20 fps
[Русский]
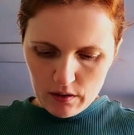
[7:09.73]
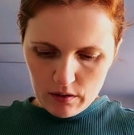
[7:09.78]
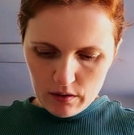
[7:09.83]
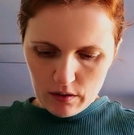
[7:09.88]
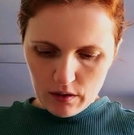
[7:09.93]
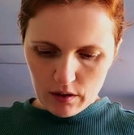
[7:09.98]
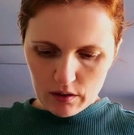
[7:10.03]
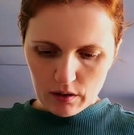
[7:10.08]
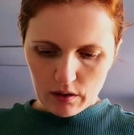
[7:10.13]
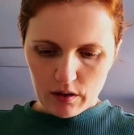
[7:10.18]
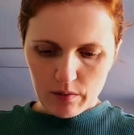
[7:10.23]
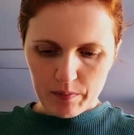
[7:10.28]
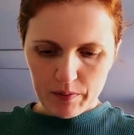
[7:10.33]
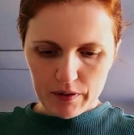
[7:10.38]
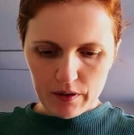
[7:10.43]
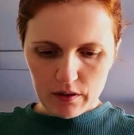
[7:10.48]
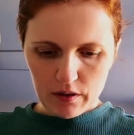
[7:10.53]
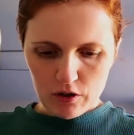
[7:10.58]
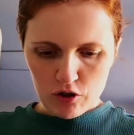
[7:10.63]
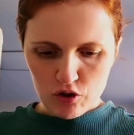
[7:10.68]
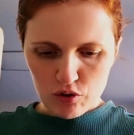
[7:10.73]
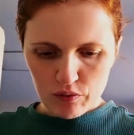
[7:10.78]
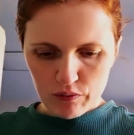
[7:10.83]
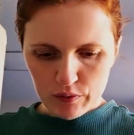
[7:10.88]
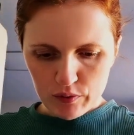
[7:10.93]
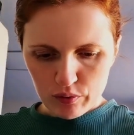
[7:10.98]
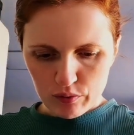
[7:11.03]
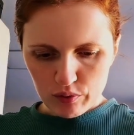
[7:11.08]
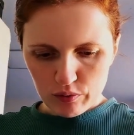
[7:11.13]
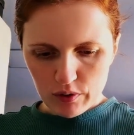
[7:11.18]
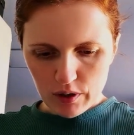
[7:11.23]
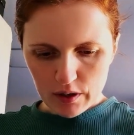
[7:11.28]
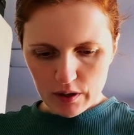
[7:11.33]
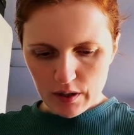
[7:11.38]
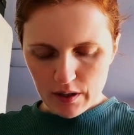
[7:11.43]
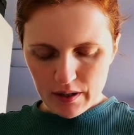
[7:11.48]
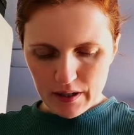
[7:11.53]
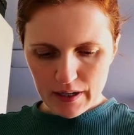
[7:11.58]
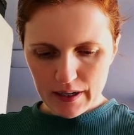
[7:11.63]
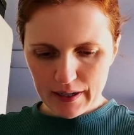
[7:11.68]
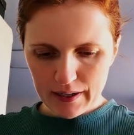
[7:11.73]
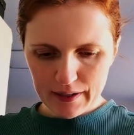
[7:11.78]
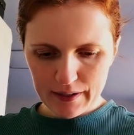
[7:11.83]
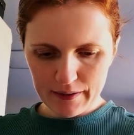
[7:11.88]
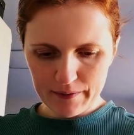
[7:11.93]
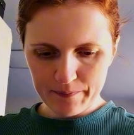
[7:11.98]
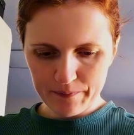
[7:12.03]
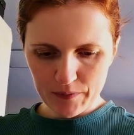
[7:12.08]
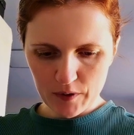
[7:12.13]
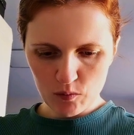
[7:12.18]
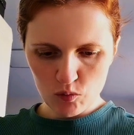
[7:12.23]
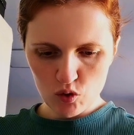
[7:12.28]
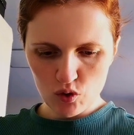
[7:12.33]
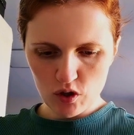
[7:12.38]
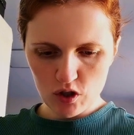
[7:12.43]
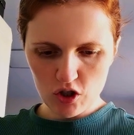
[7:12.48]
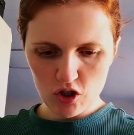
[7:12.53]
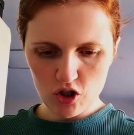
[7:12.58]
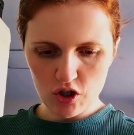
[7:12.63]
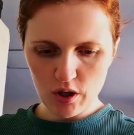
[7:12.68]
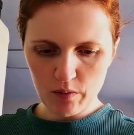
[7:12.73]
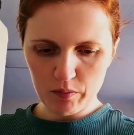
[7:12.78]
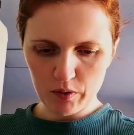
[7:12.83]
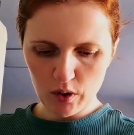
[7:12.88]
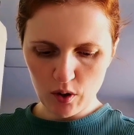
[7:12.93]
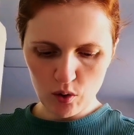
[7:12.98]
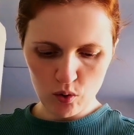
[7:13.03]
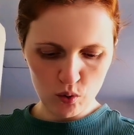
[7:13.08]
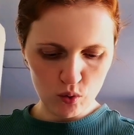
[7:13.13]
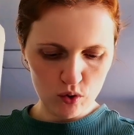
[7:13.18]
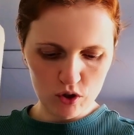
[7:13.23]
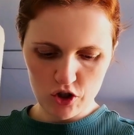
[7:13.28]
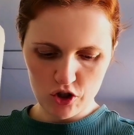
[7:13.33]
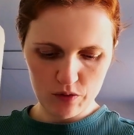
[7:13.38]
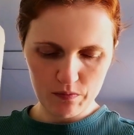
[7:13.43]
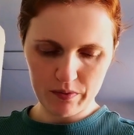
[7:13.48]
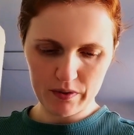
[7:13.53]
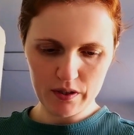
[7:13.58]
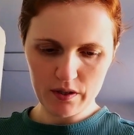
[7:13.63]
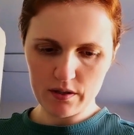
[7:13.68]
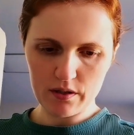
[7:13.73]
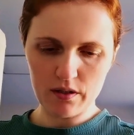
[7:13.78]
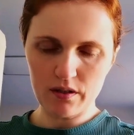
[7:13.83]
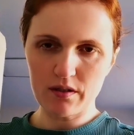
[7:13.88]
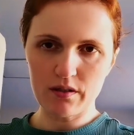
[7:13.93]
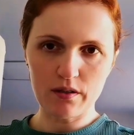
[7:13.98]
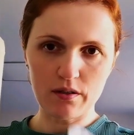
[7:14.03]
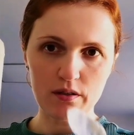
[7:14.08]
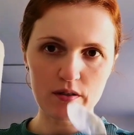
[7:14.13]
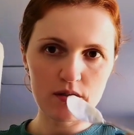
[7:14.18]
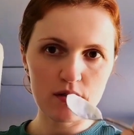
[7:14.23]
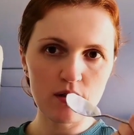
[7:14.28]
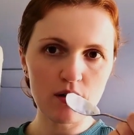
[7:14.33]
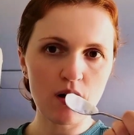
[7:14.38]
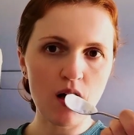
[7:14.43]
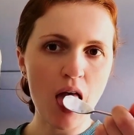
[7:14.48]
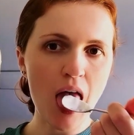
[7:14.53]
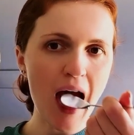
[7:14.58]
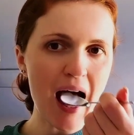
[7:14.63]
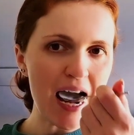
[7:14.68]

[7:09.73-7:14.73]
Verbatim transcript: Я так и поняла, что вы тут угорали. Потому что я зашла, было очень подозрительно тихо.